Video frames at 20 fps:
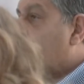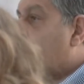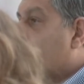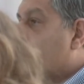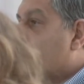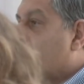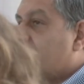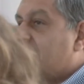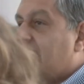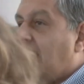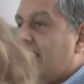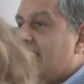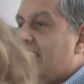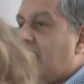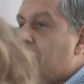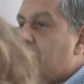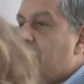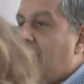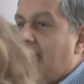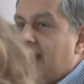nel
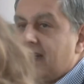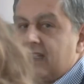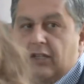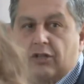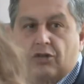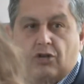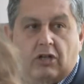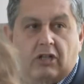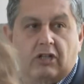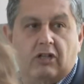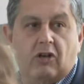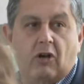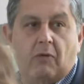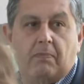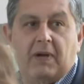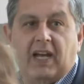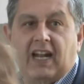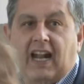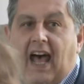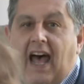Ponente, così come stiamo
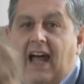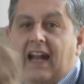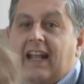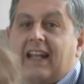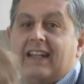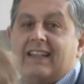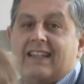facendo per le